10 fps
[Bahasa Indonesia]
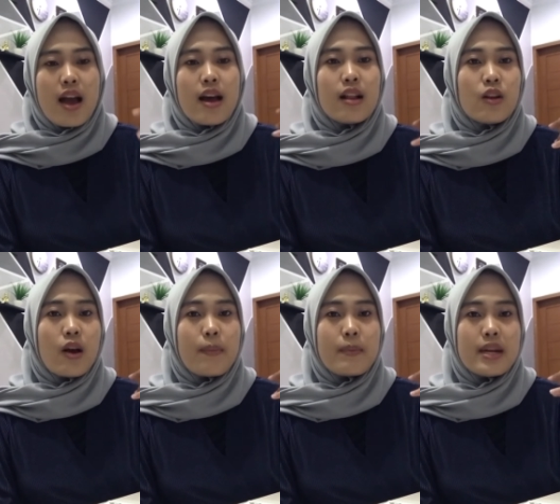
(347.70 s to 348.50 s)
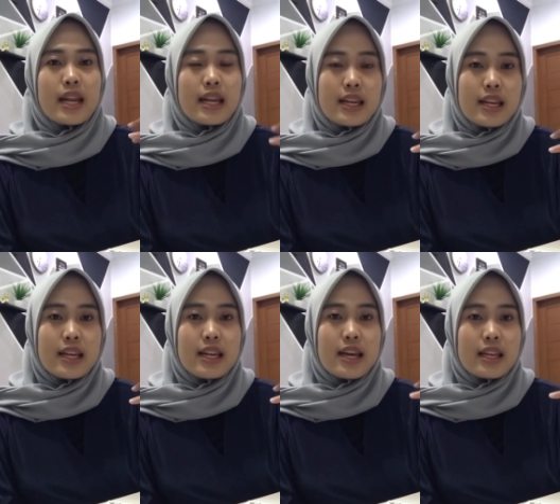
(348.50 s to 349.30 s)
Halo apa benar
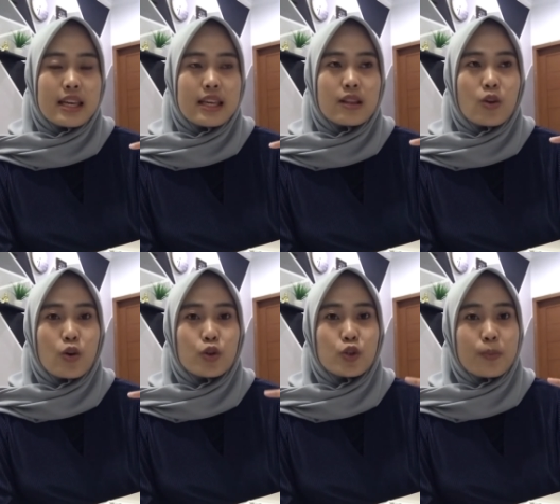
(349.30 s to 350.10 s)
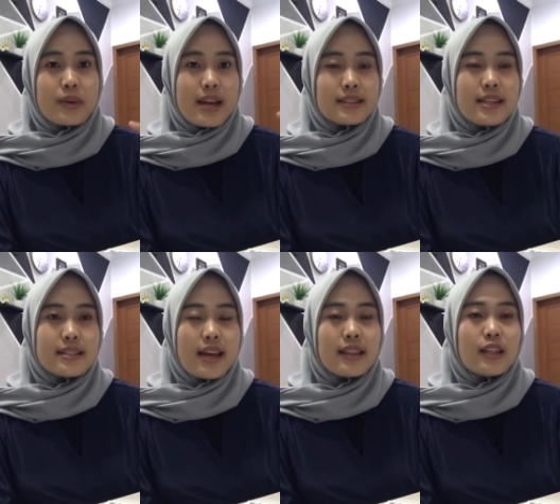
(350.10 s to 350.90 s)
ini dari toko Shopee
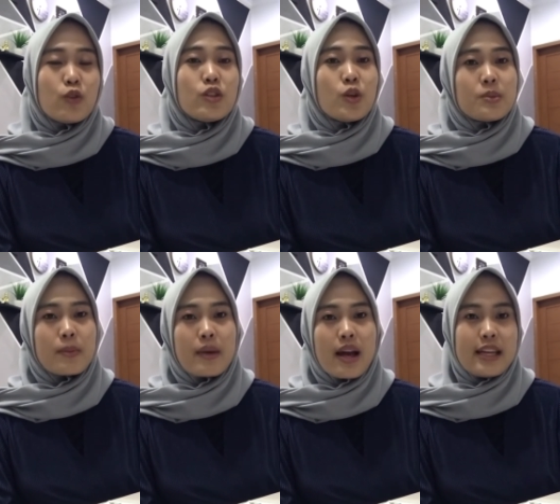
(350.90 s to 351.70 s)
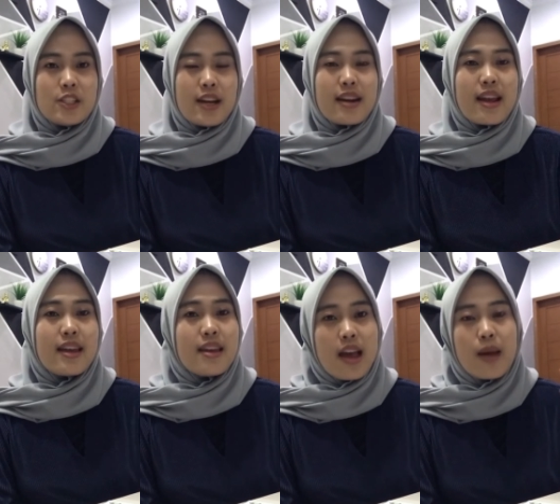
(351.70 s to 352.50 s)
XZ Itu dijawab sama HR-nya
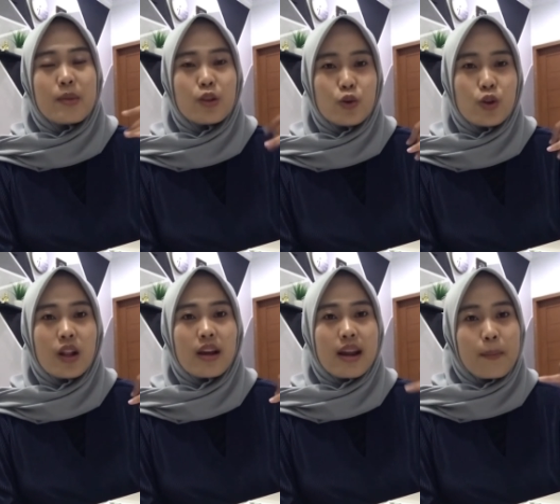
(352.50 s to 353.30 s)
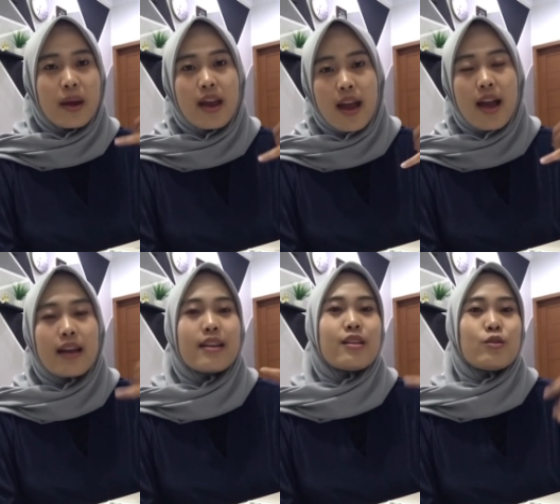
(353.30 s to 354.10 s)
Iya betul, kenapa
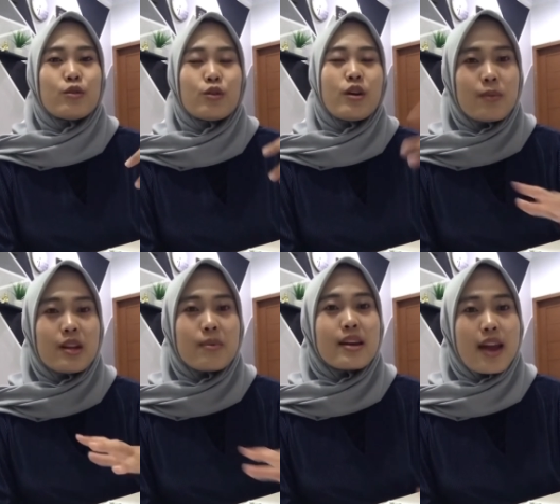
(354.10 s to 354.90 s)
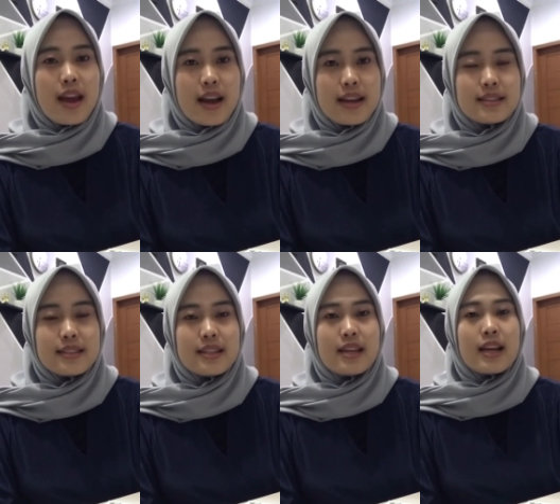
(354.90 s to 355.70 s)
ya gitu Itu beda-beda ya guys,
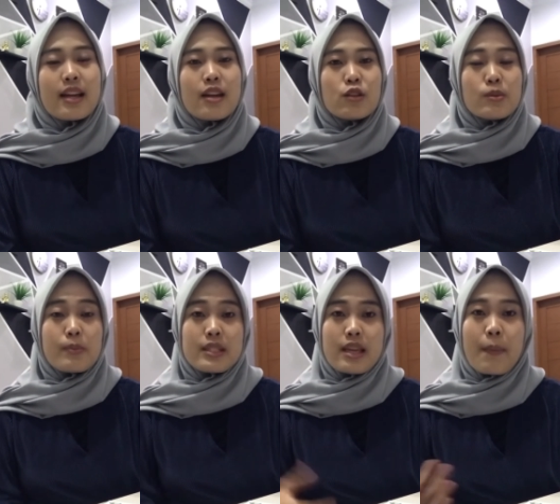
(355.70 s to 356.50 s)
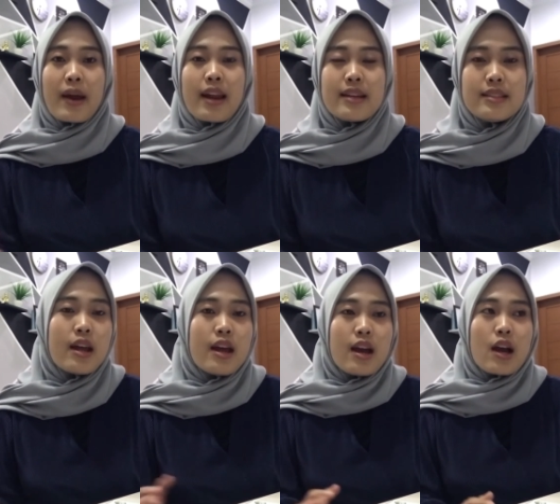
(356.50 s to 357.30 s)
jadi kalian harus mempersiapkan aja
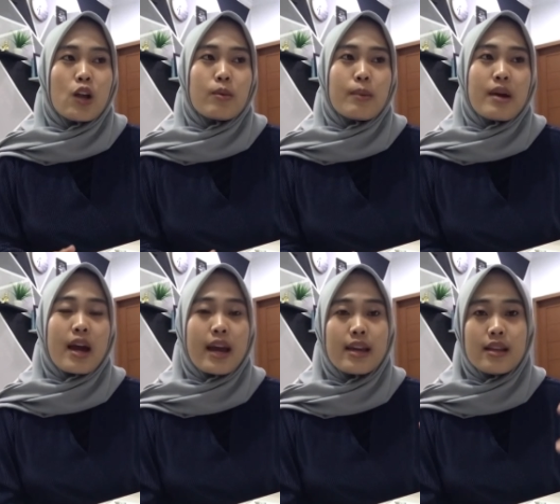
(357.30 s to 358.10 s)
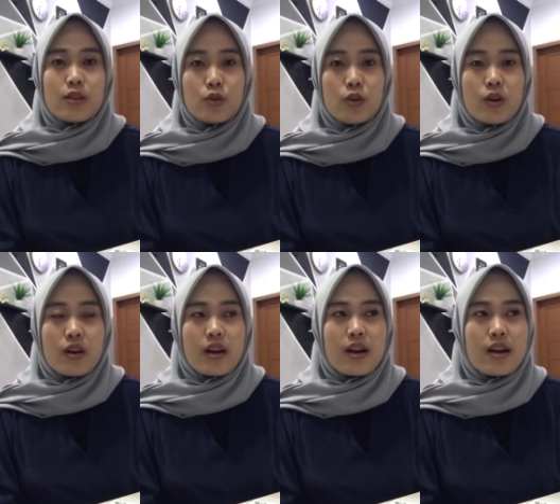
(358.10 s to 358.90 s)
Kalau memang kayak gitu
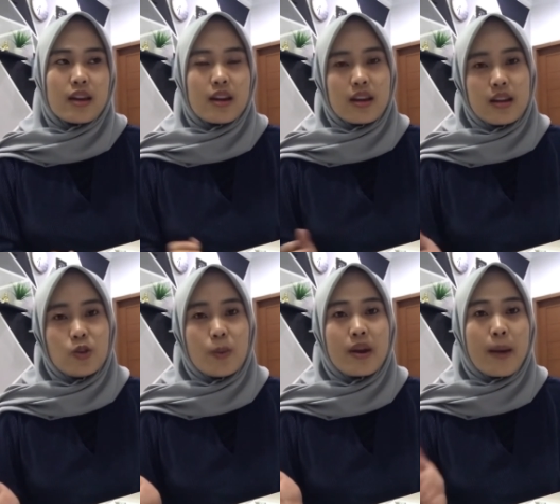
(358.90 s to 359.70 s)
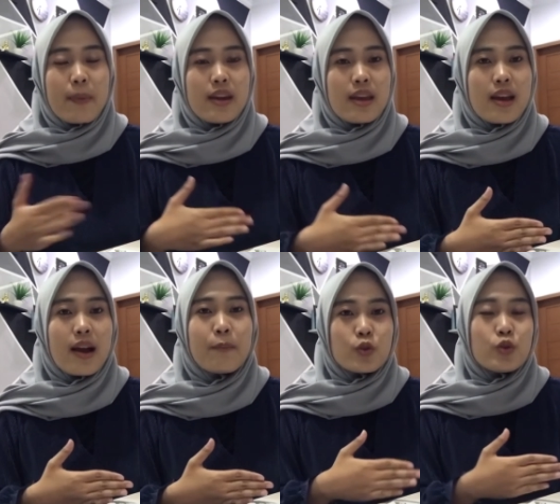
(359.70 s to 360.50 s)
eh, kira-kira jawaban apa nih
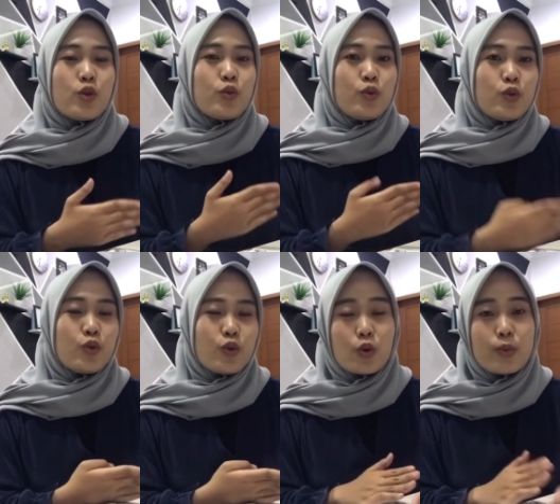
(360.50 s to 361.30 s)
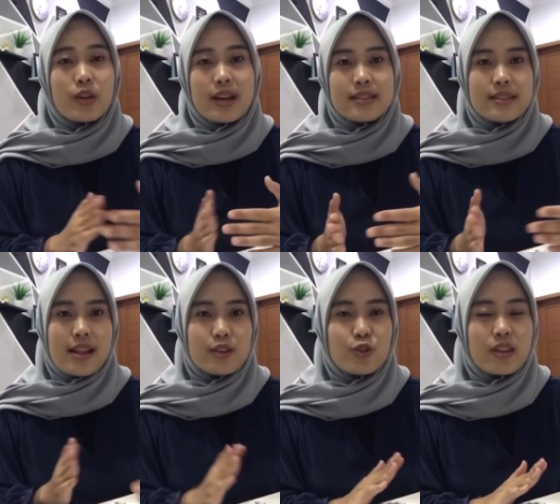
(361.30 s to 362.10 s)
yang cocok untuk komunikasi
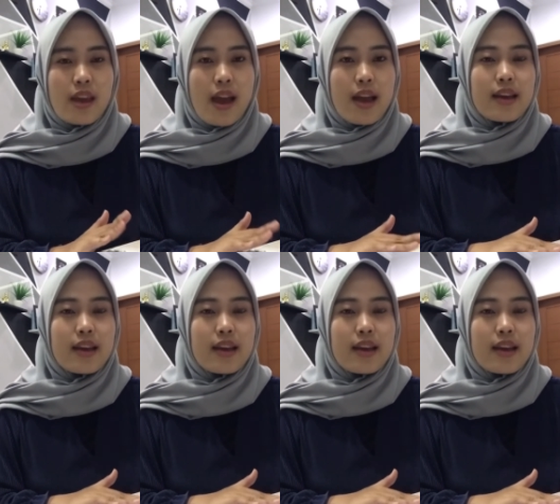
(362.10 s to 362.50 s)
selanjutnya